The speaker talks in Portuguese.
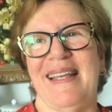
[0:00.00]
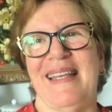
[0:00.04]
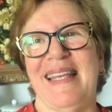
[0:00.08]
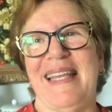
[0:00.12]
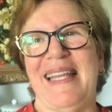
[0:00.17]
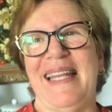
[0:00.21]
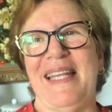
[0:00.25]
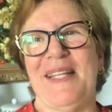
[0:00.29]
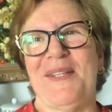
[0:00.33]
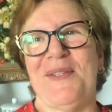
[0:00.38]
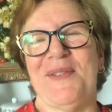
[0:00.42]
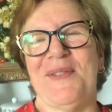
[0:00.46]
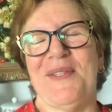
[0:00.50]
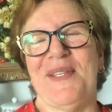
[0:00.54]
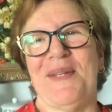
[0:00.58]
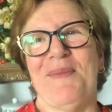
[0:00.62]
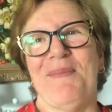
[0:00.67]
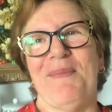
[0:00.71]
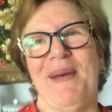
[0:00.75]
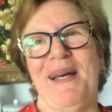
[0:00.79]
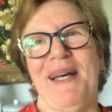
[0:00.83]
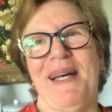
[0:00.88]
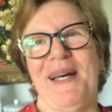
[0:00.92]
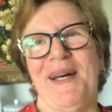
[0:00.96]
Queridos
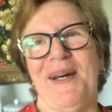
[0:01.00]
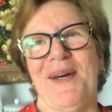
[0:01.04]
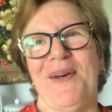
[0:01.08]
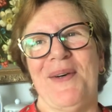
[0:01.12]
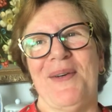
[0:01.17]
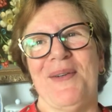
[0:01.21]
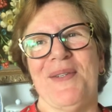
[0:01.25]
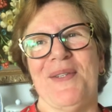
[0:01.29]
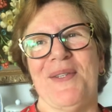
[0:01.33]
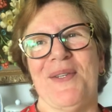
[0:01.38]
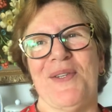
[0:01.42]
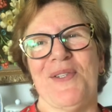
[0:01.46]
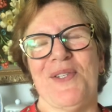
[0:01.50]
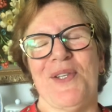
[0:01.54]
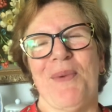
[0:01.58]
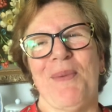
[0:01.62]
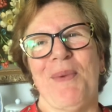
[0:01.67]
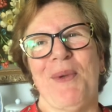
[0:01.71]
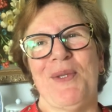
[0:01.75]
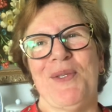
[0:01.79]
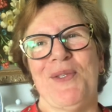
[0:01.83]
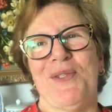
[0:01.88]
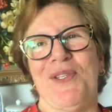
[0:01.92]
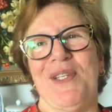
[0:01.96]
irmãos, hoje é
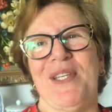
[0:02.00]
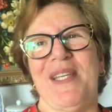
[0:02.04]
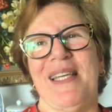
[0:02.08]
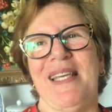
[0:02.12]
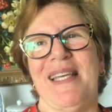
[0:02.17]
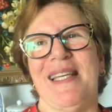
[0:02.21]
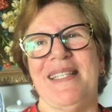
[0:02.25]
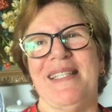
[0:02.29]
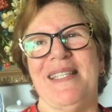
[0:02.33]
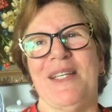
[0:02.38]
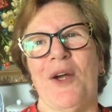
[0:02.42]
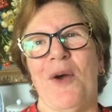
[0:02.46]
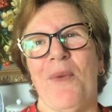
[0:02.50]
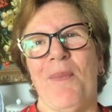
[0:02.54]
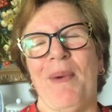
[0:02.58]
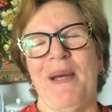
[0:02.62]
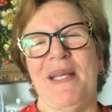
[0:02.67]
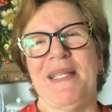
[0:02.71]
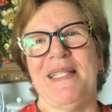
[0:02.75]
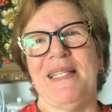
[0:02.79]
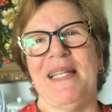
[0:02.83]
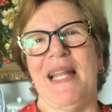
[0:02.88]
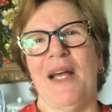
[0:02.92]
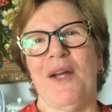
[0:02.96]
meu dia de
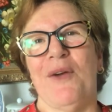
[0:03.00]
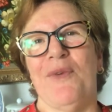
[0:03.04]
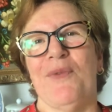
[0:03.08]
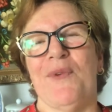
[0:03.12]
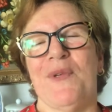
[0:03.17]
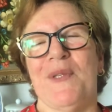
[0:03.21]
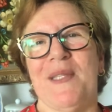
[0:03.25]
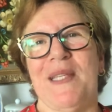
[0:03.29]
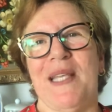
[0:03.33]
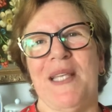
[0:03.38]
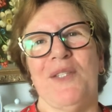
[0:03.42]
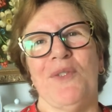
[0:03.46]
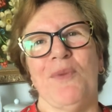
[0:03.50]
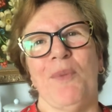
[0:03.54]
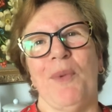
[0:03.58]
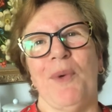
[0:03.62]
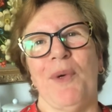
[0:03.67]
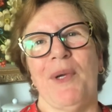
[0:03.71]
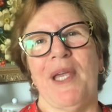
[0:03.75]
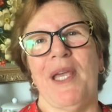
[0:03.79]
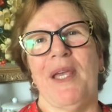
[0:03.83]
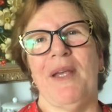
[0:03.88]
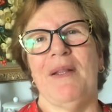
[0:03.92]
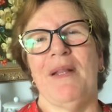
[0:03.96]
compartilhar com vocês um
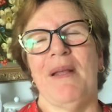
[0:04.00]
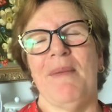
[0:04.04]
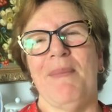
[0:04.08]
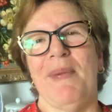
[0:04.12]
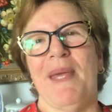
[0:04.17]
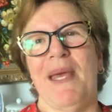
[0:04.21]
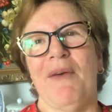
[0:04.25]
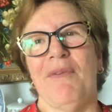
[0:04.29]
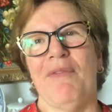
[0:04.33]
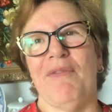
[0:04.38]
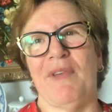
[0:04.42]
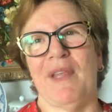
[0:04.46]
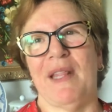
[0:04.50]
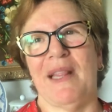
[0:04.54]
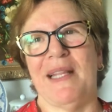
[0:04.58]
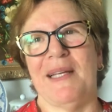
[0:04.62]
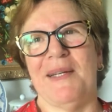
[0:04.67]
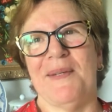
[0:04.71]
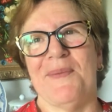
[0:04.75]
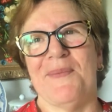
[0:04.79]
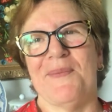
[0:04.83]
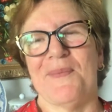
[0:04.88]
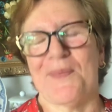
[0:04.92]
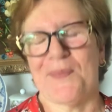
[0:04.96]
pouquinho da minha
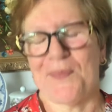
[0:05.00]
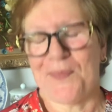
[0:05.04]
vida.